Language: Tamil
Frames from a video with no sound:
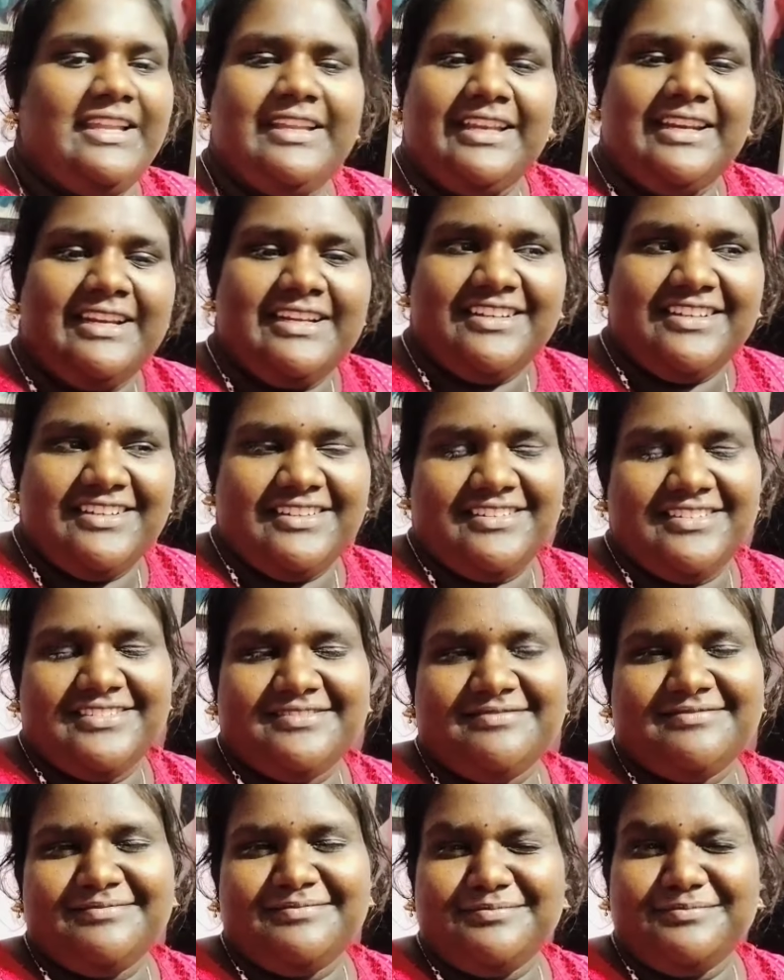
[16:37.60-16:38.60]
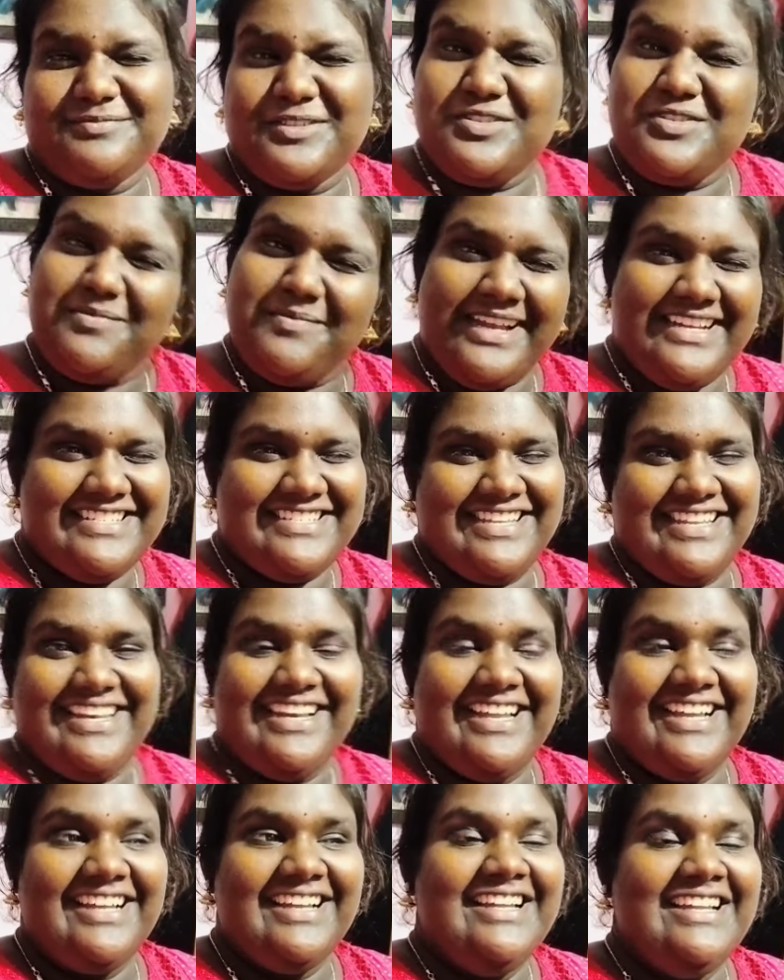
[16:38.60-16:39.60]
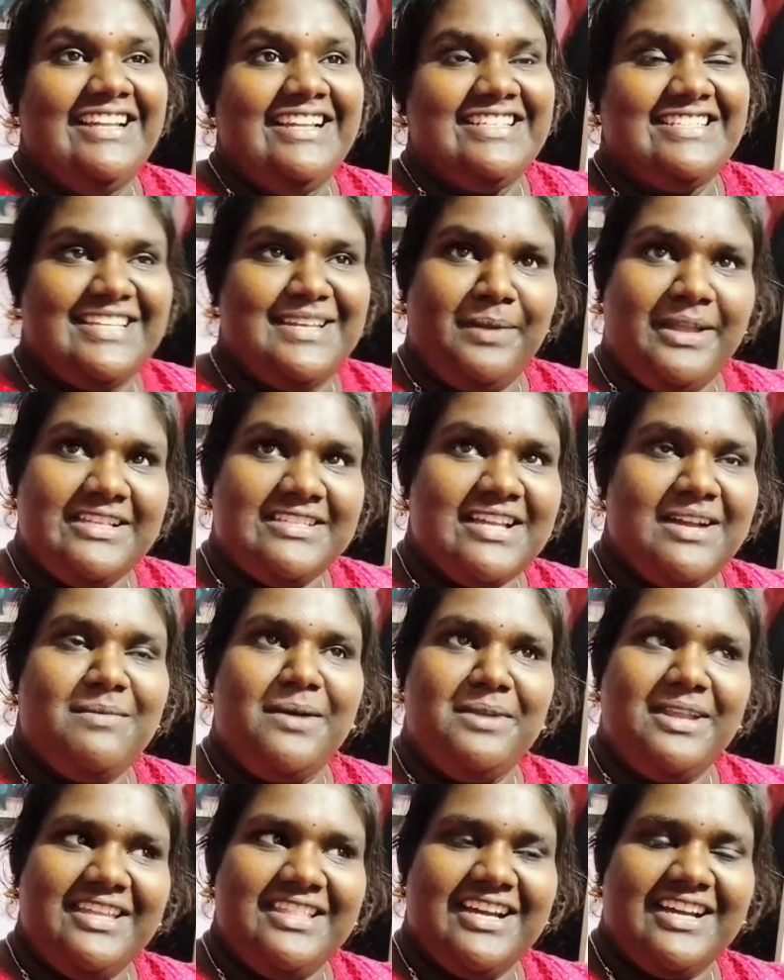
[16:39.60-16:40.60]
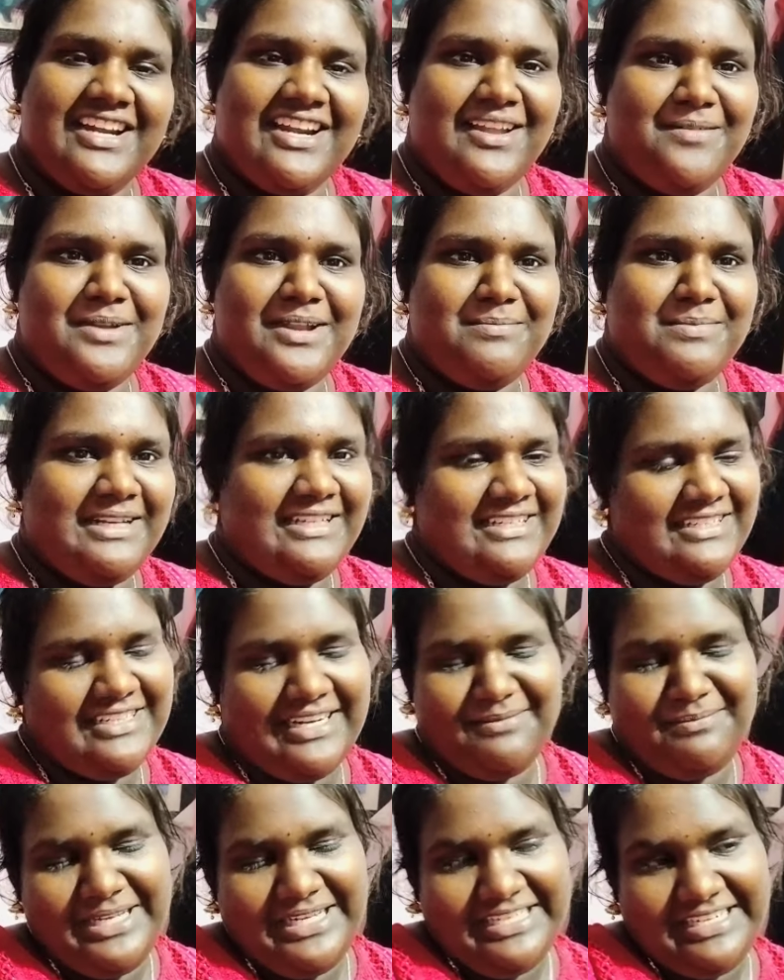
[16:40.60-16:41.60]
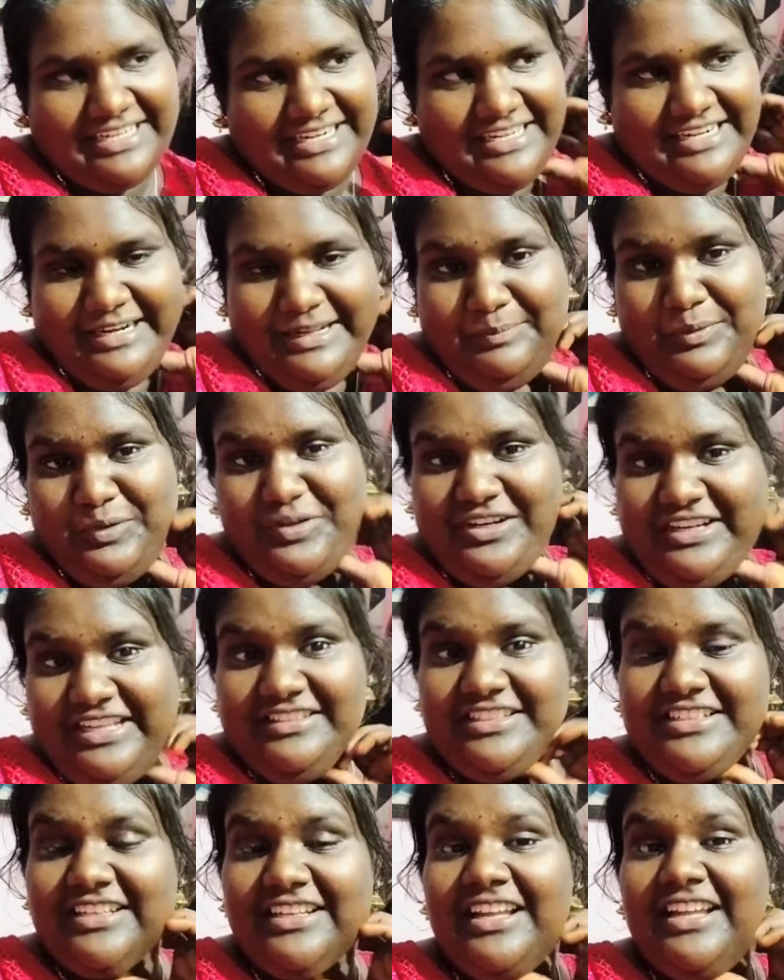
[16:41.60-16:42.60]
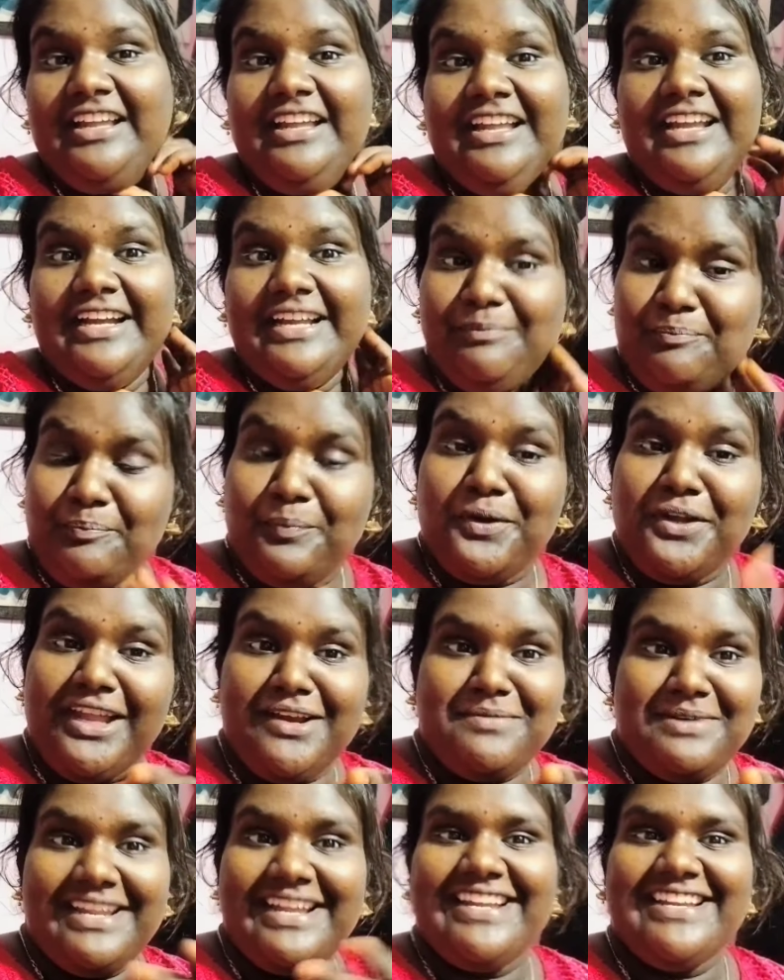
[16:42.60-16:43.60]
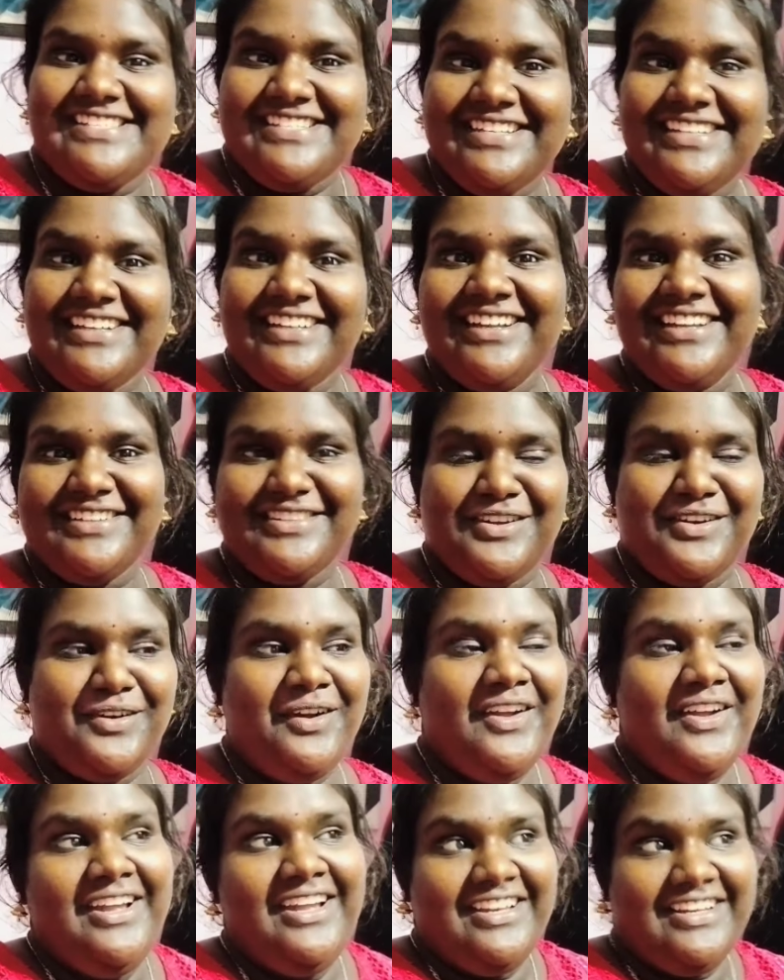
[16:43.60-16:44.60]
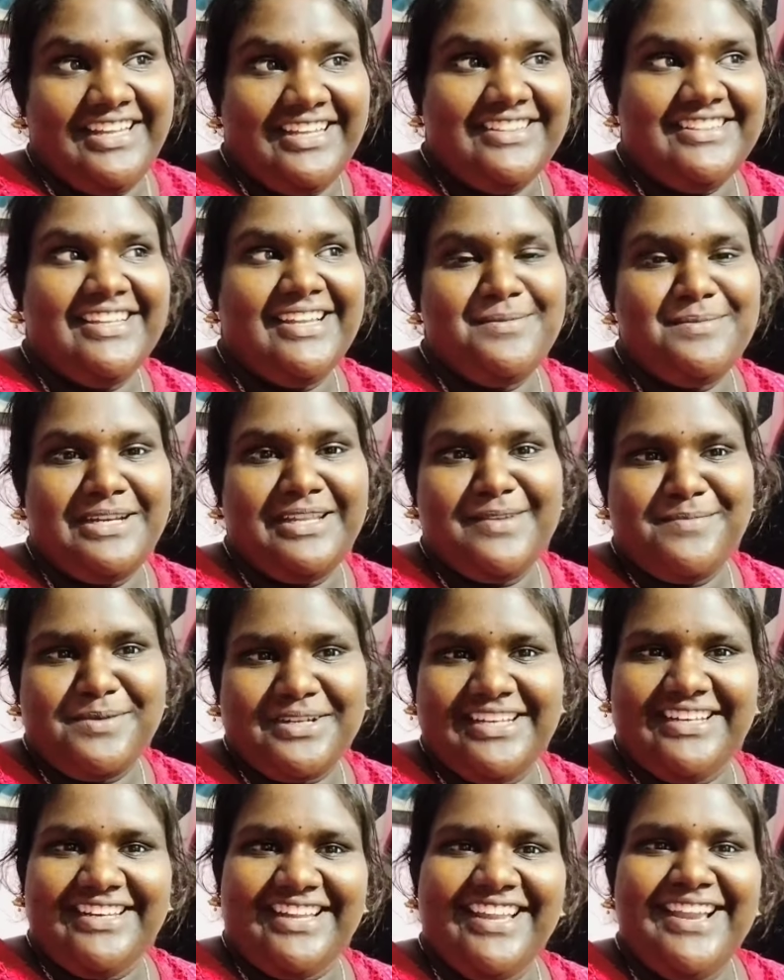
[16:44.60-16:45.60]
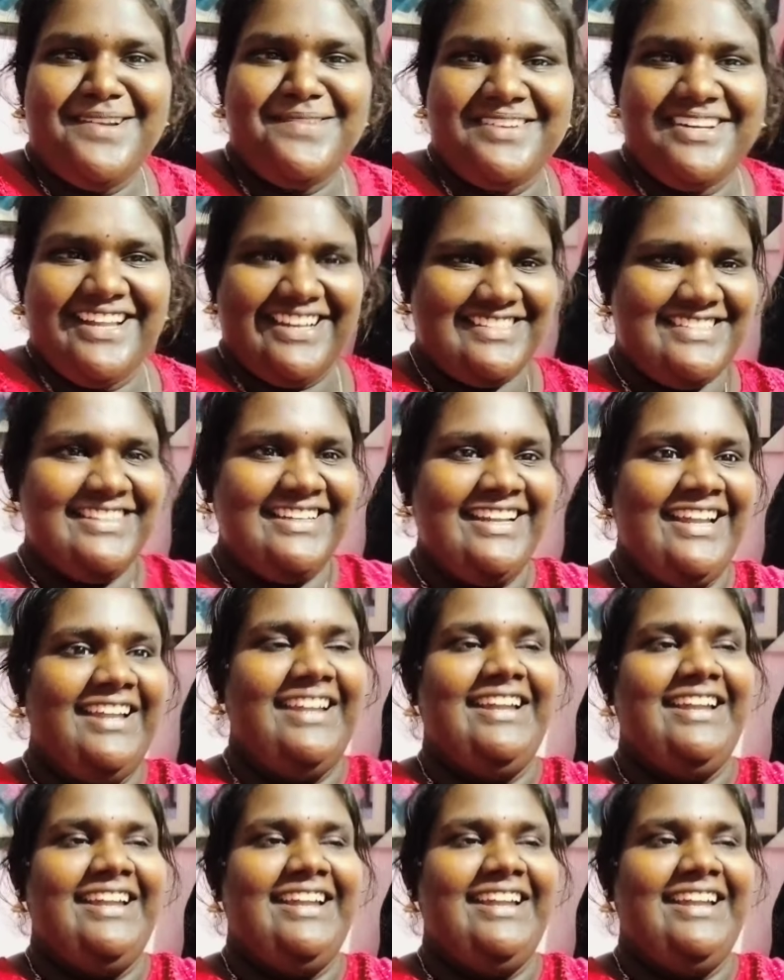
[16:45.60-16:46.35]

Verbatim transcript: எனக்கு கொஞ்சம் மைண்டு சரியில்லை சரி பேசாமல் அமைதியாக இருக்கலாமே அப்படின்னு அப்படின்றனால நான் போட்டேன் நேற்று இப்போ ஏழு மணி ஆயிடுச்சு ஸோ நேற்று ஏழு மணிக்கு போட்டேன் இன்றைக்கி ஏழு மணி ஆயிடுச்சு